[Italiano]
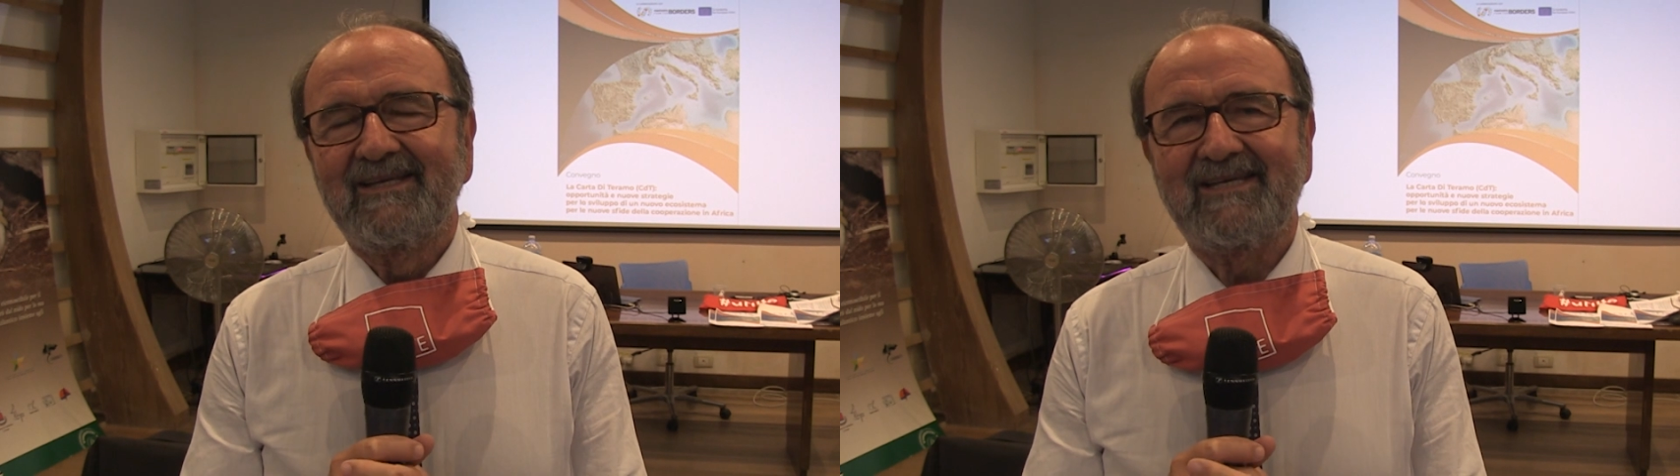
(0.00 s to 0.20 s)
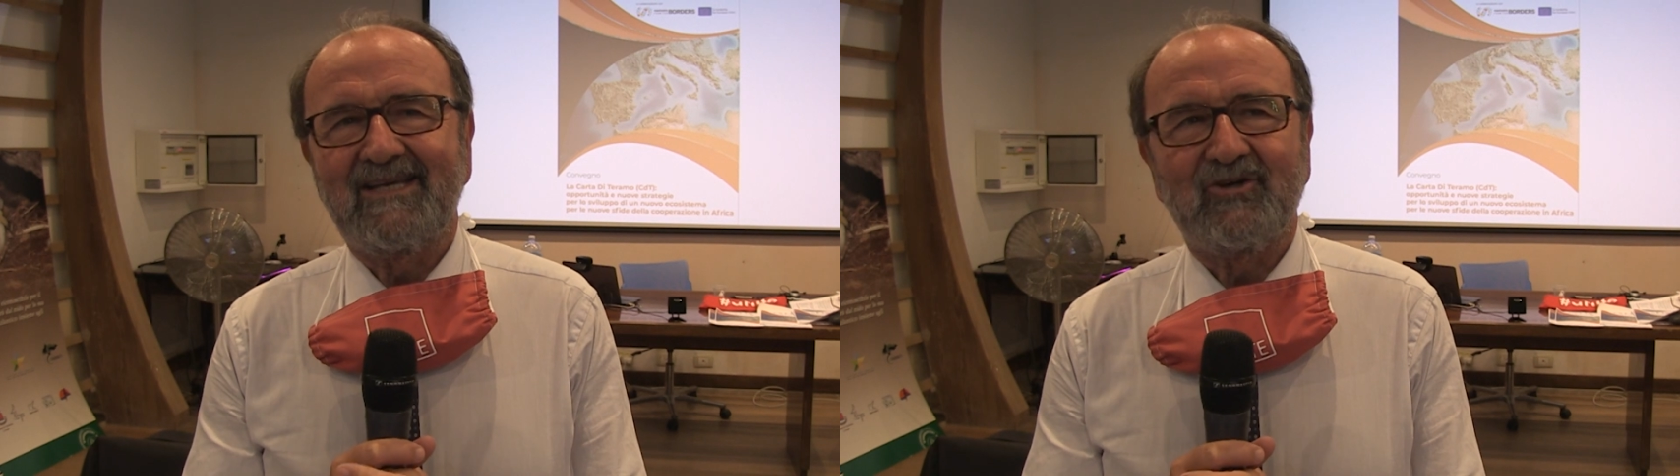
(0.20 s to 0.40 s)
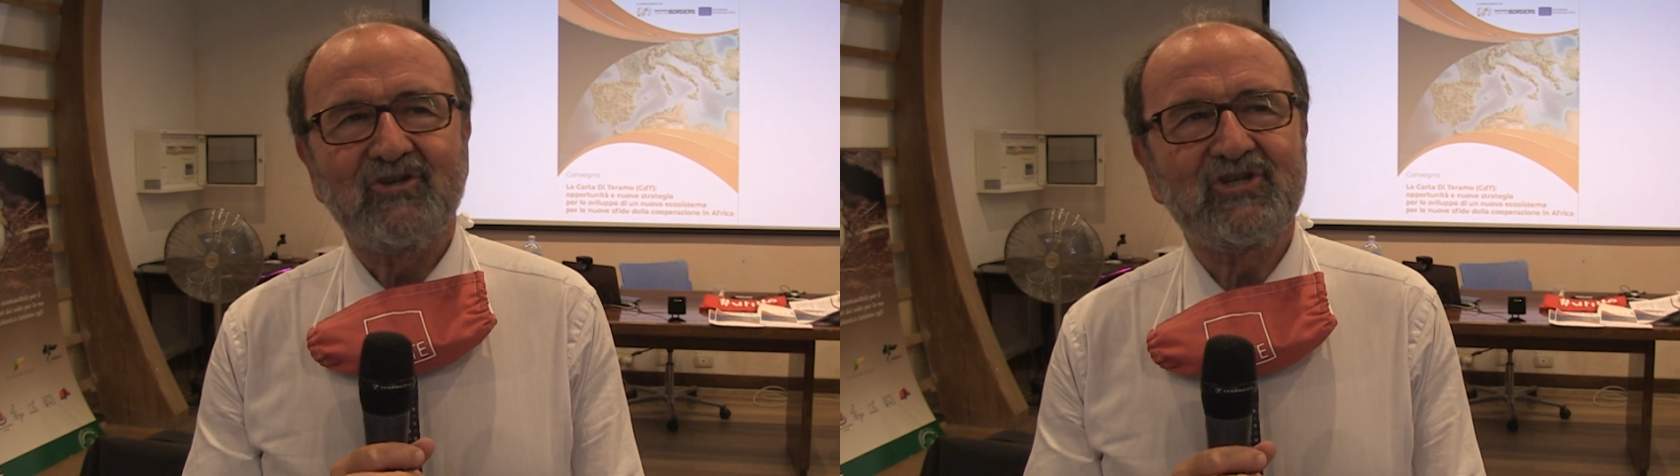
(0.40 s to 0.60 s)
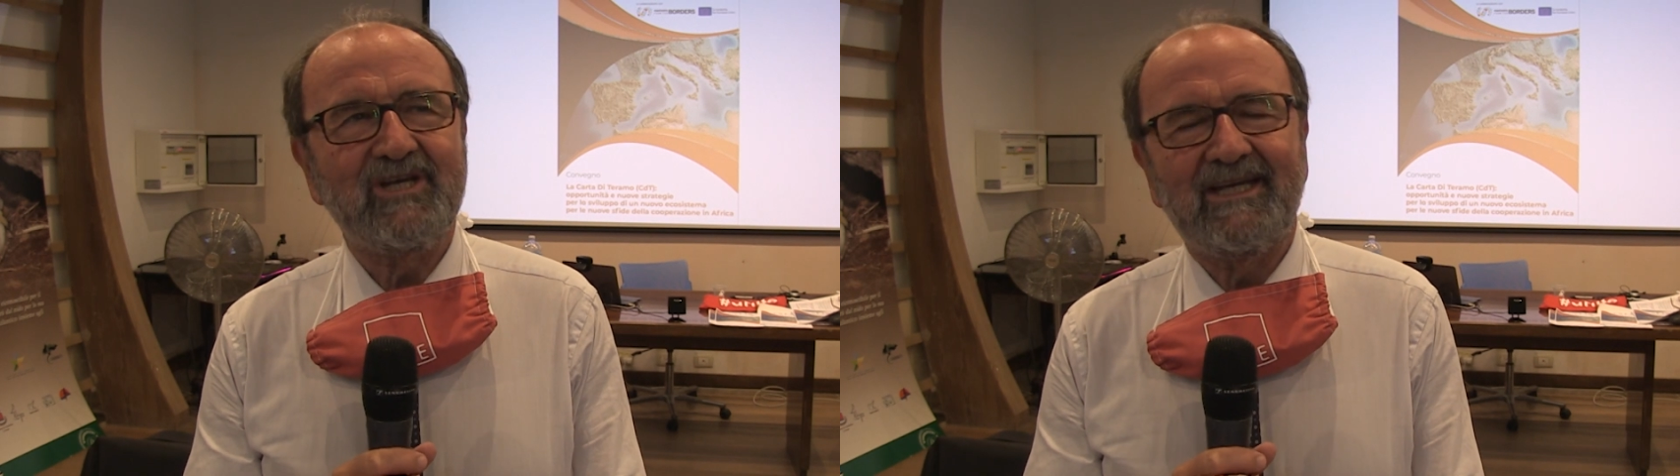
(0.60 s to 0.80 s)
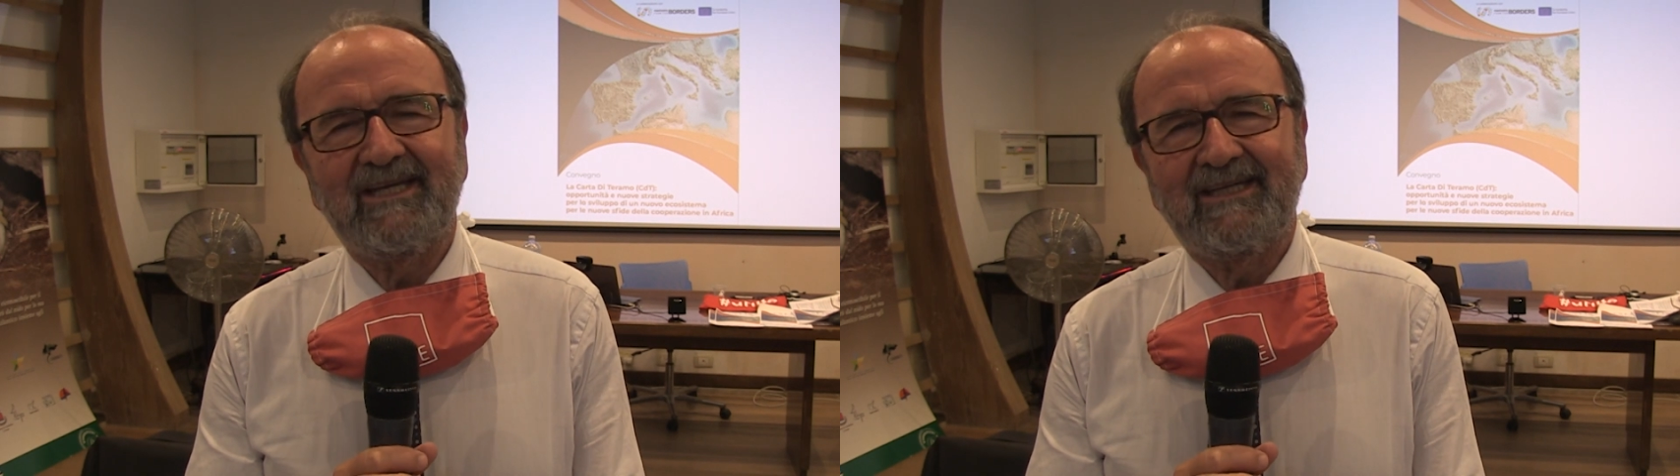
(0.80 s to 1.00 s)
Sì,
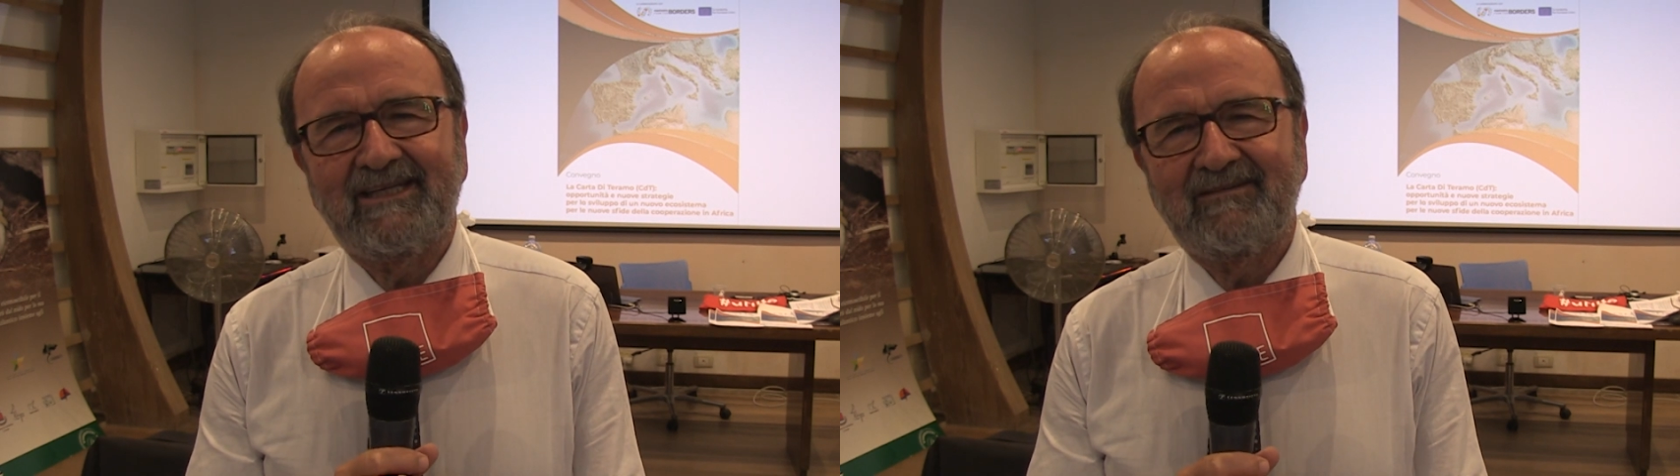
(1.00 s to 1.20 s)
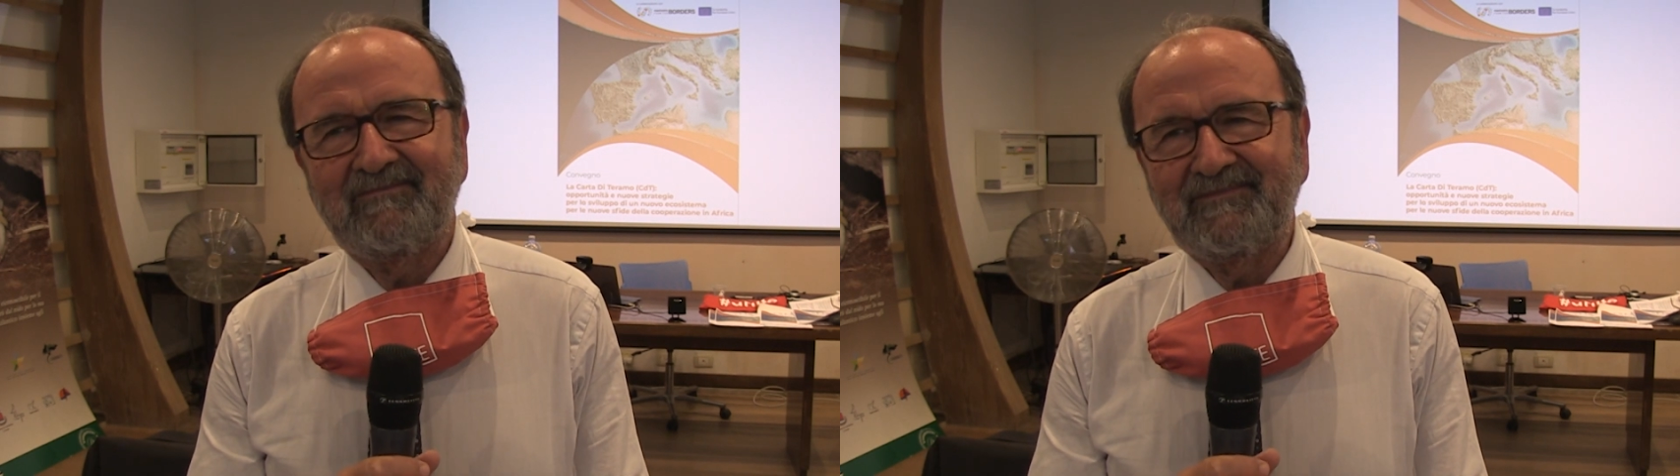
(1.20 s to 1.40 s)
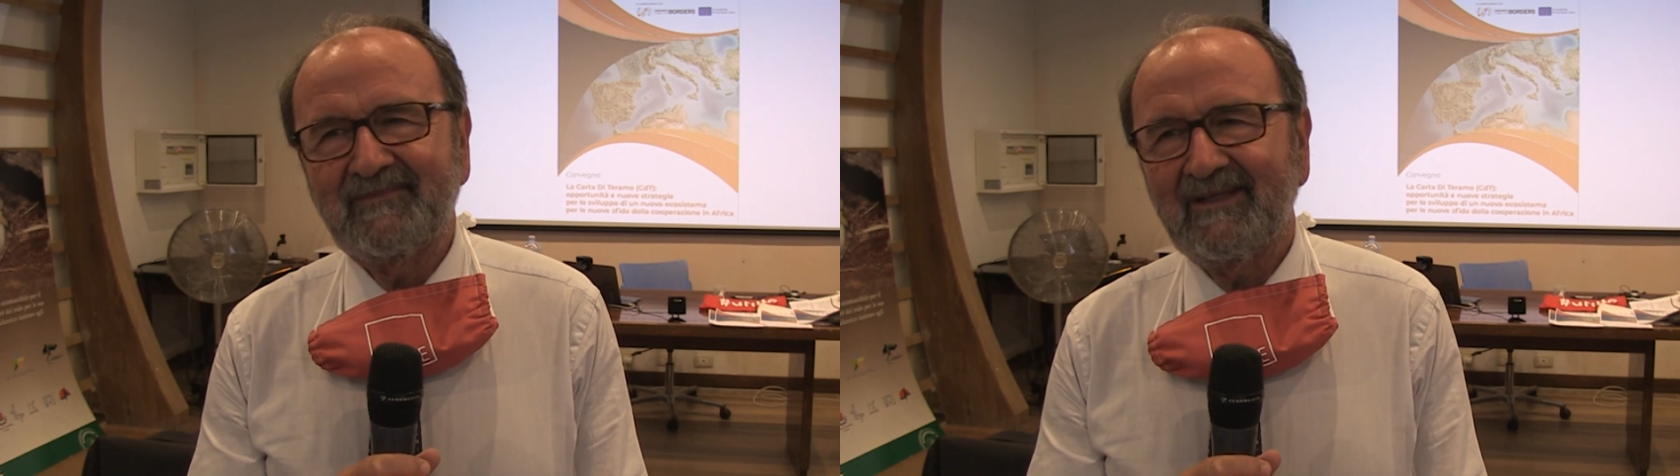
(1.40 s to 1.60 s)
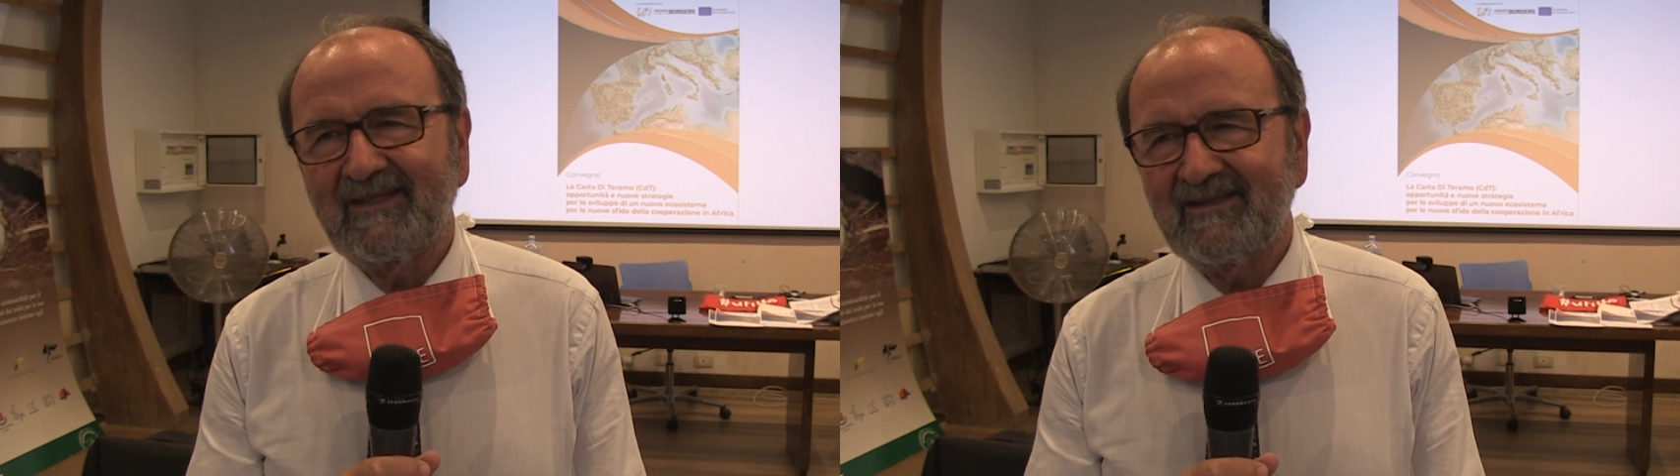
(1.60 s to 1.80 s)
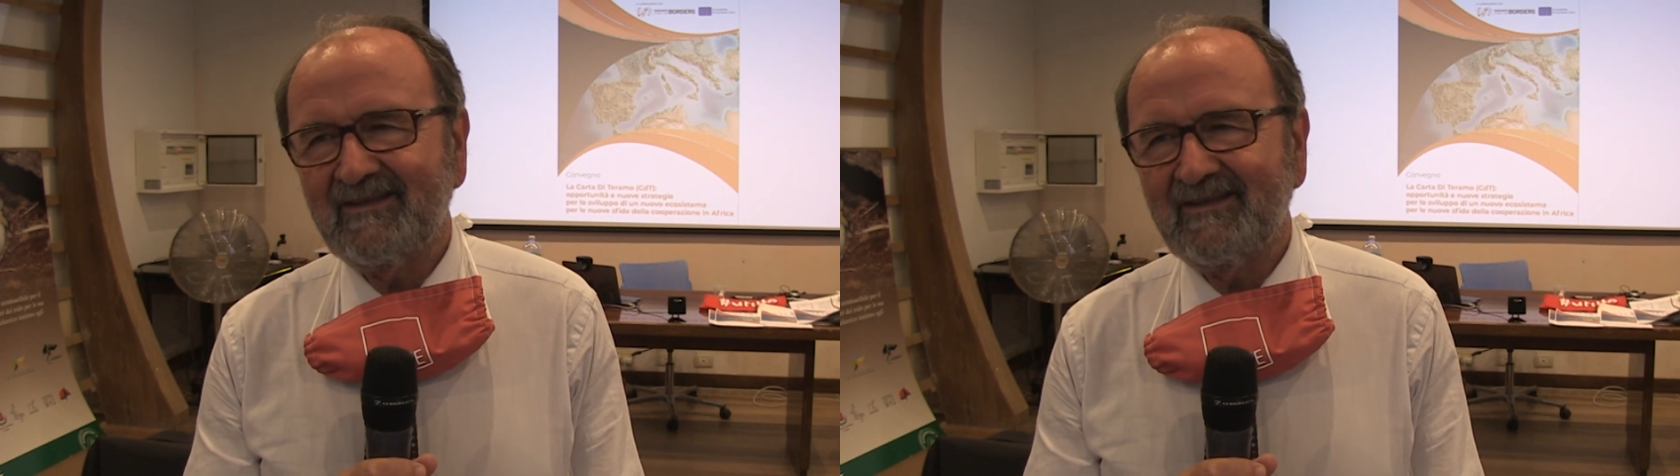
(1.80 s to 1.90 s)
oggi ehm,